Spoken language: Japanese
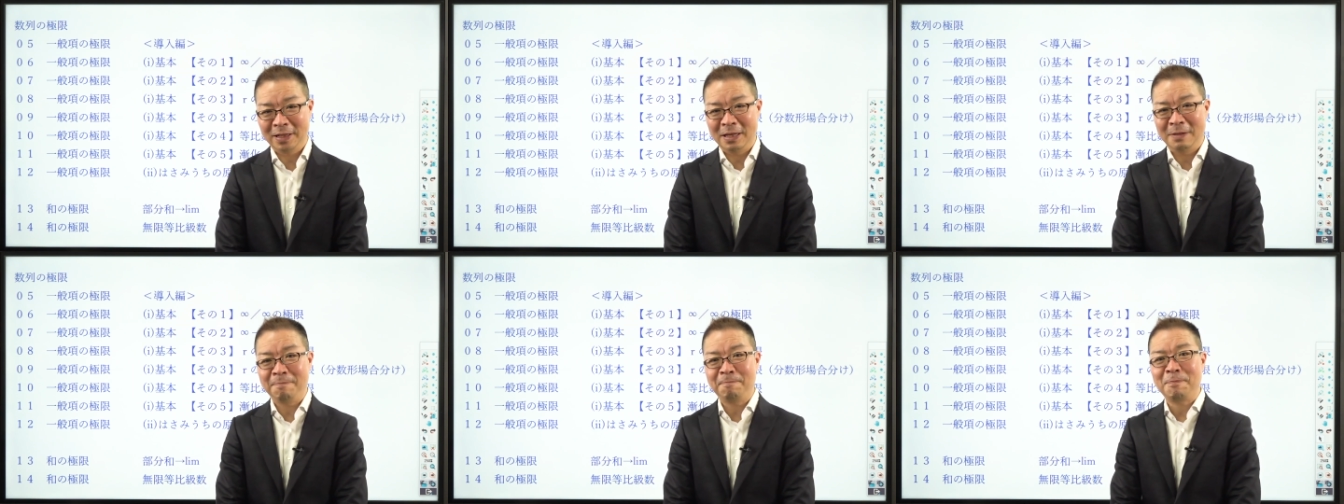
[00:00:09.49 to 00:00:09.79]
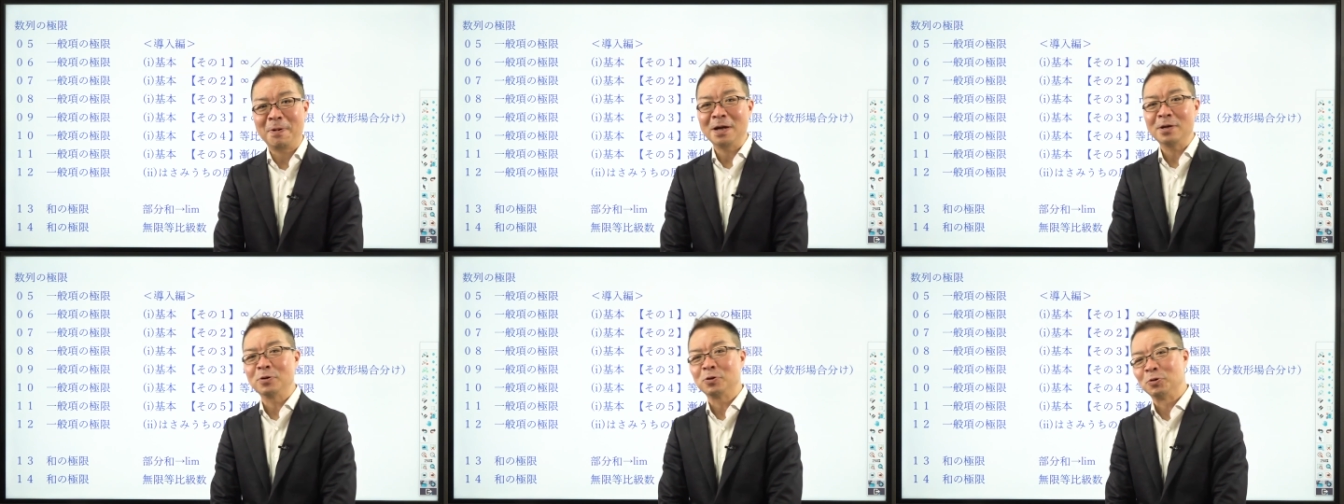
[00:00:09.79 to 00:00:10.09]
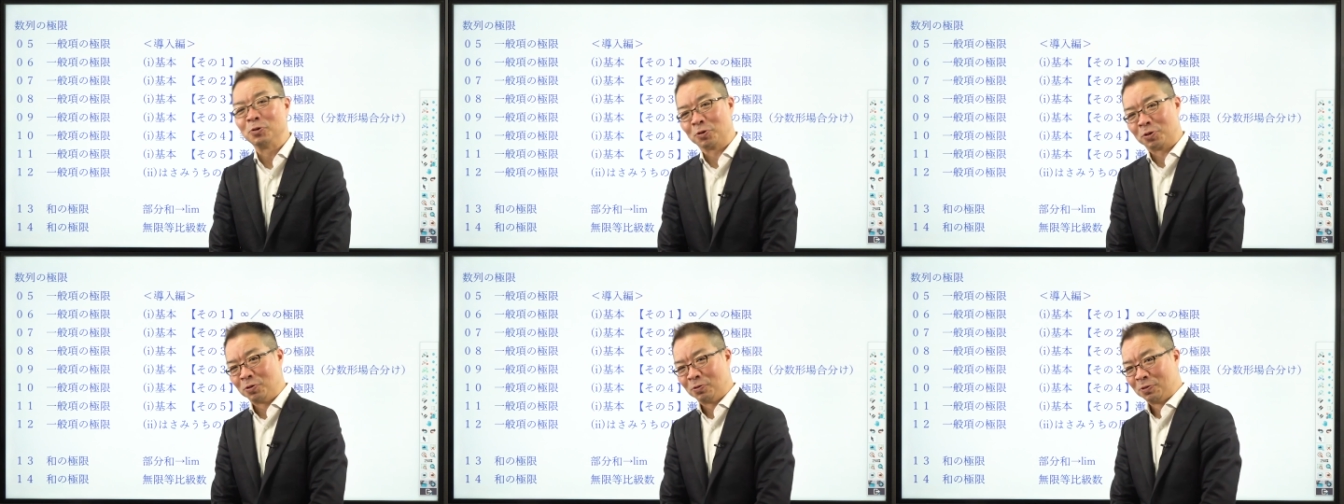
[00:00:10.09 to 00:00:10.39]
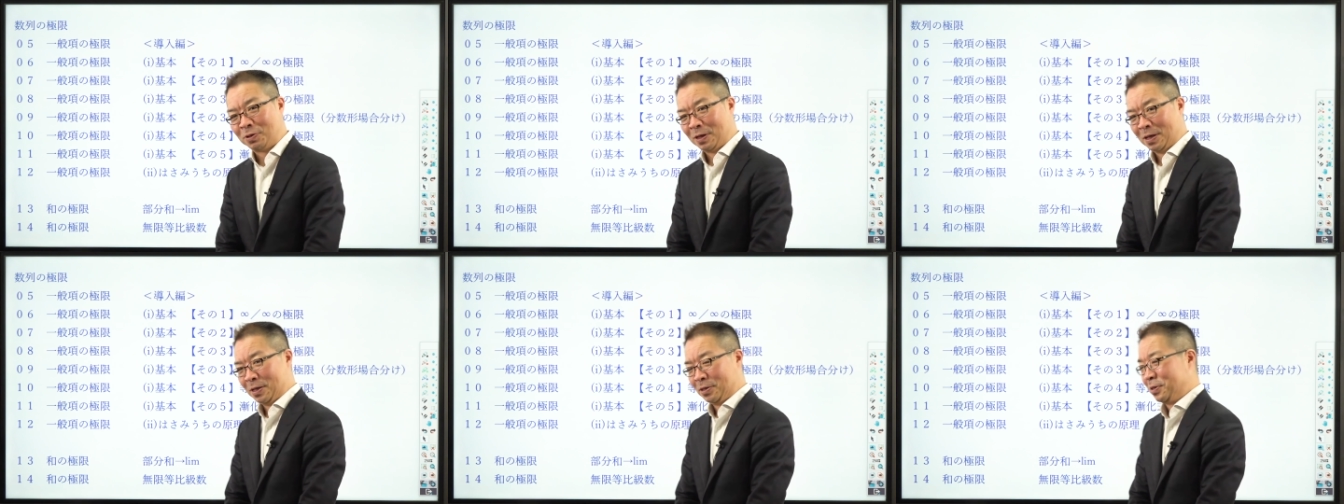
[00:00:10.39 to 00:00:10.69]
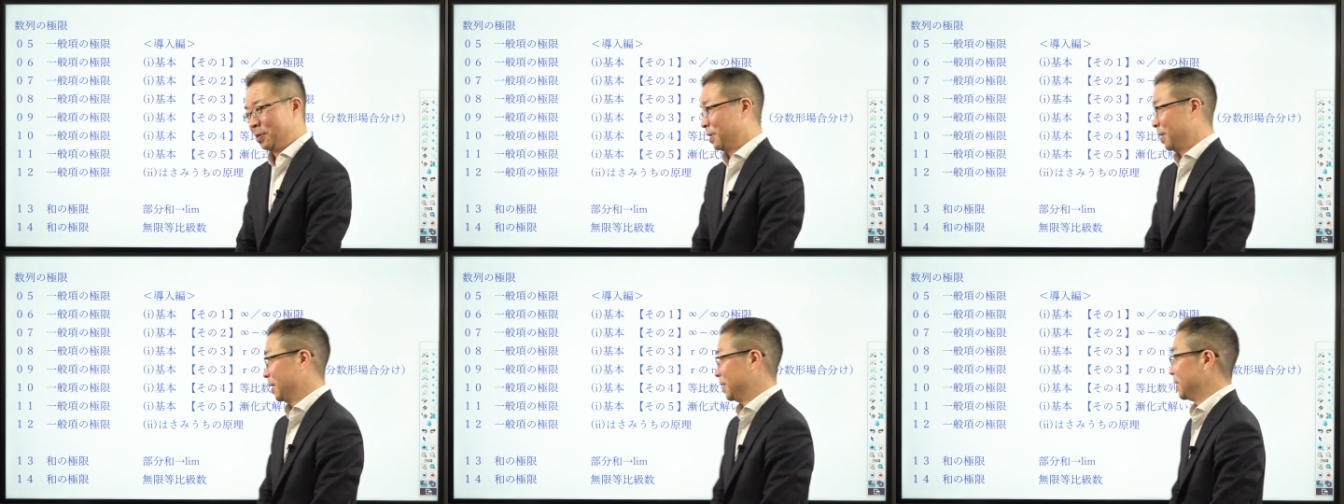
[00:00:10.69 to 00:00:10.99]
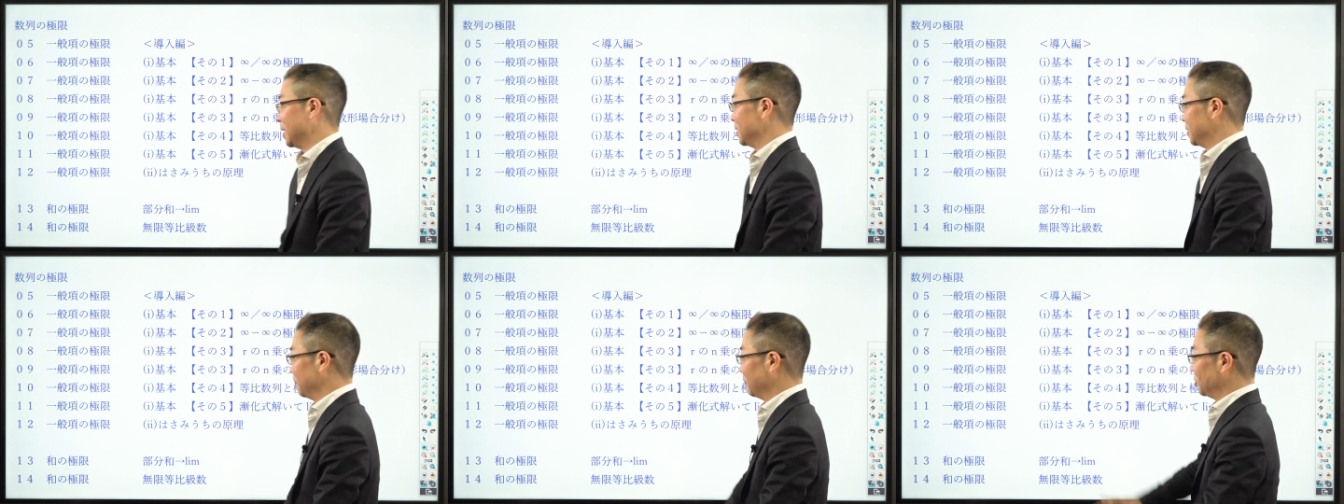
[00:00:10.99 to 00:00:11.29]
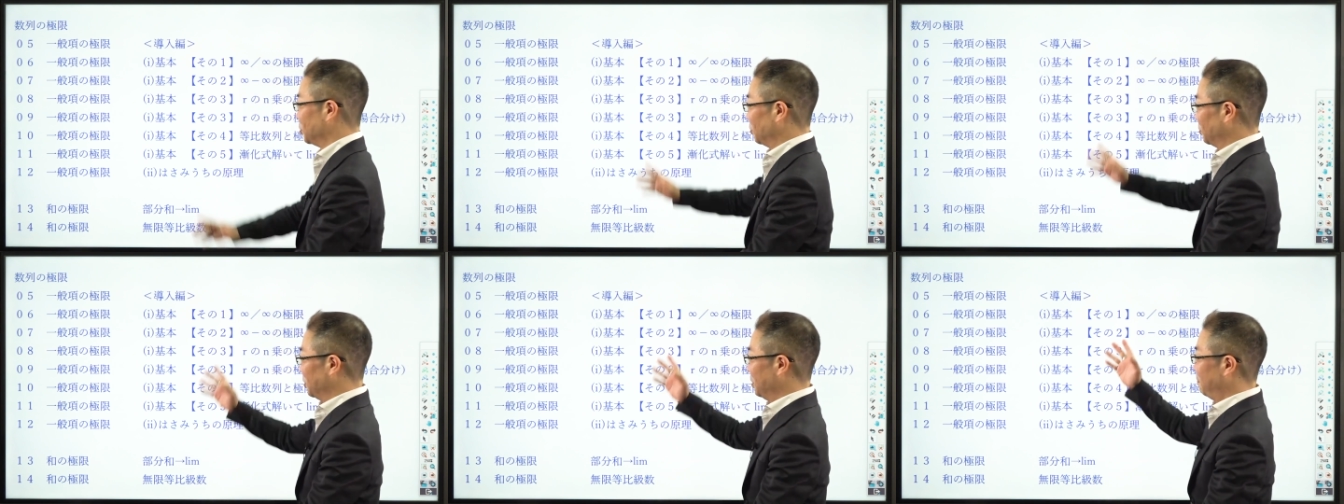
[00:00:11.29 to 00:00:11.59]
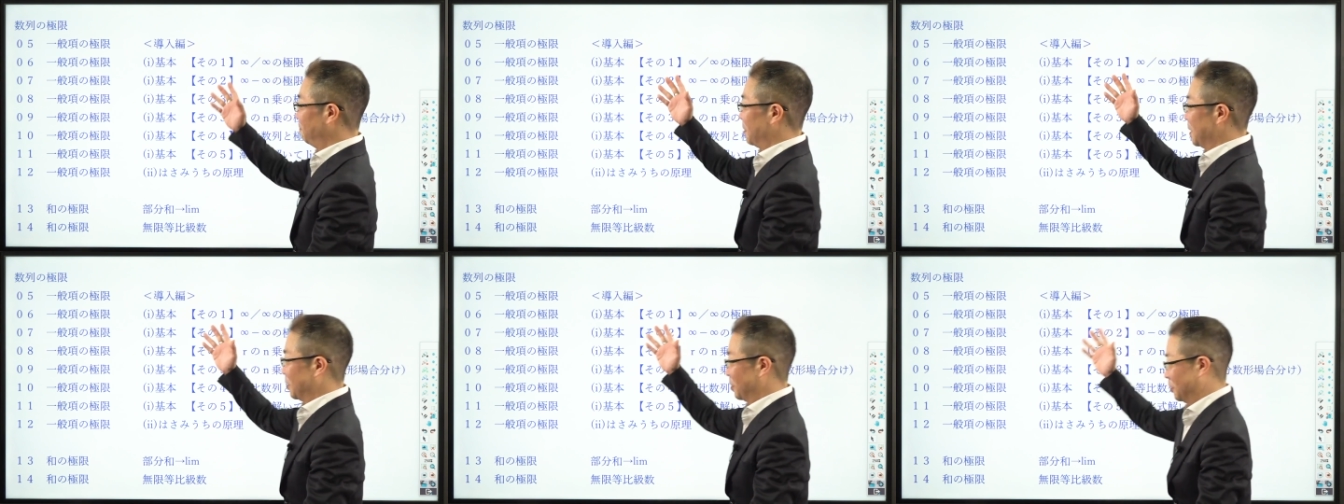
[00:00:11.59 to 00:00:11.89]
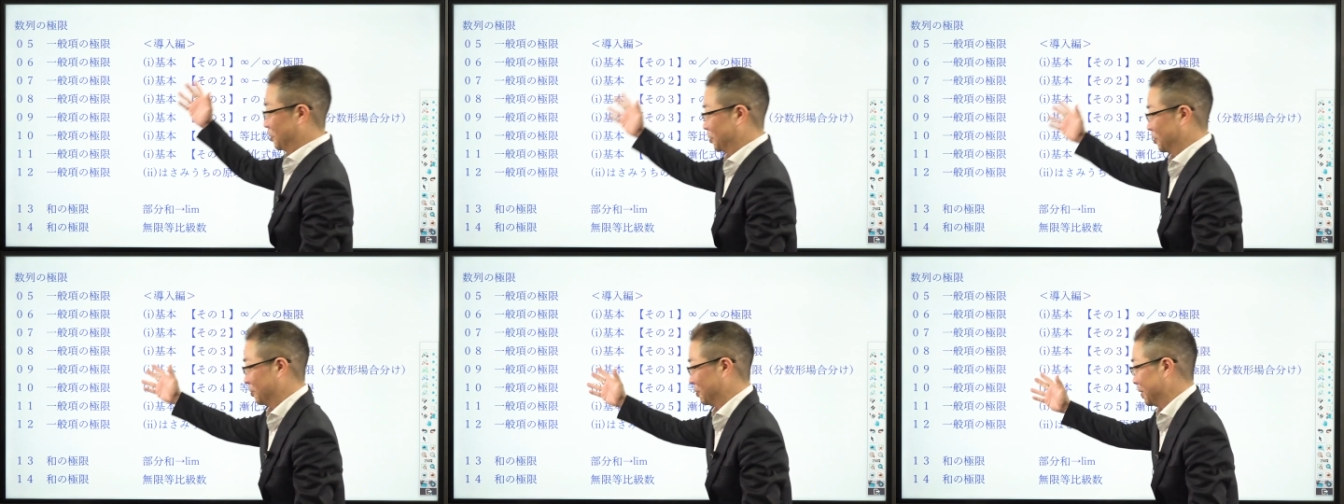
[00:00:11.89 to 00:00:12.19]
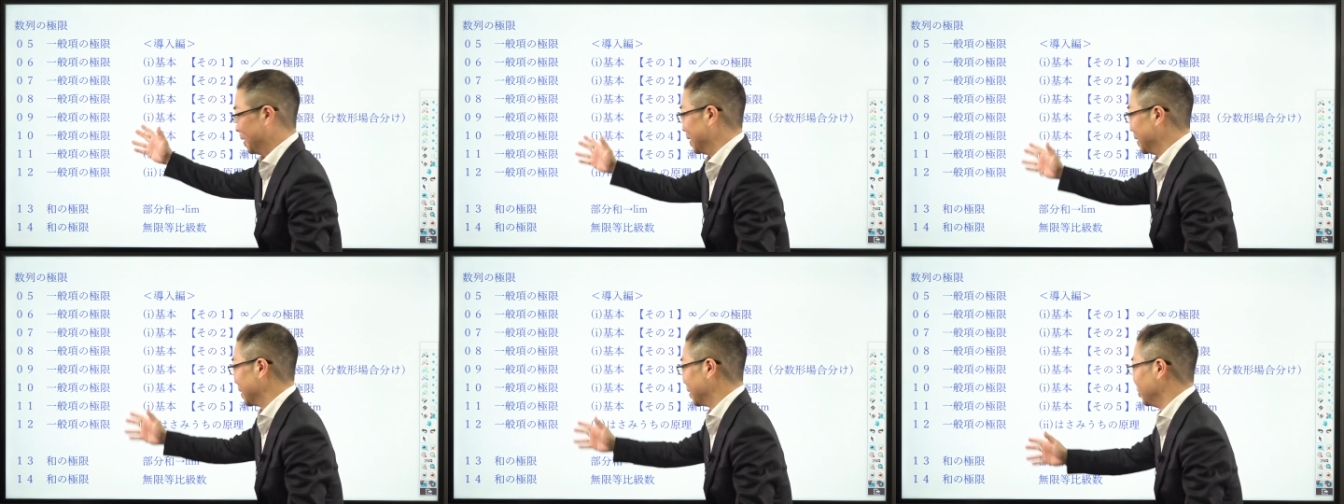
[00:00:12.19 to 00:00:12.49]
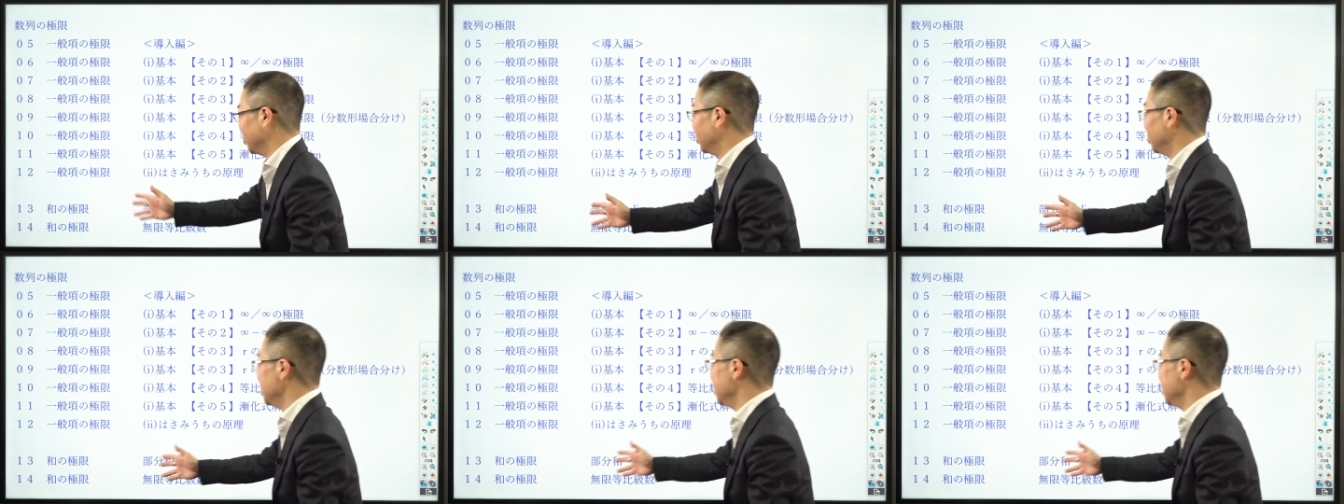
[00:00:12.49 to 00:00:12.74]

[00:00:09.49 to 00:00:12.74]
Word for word: 一般項の極限についていきたいです。もちろん一般項の極限なんだけど、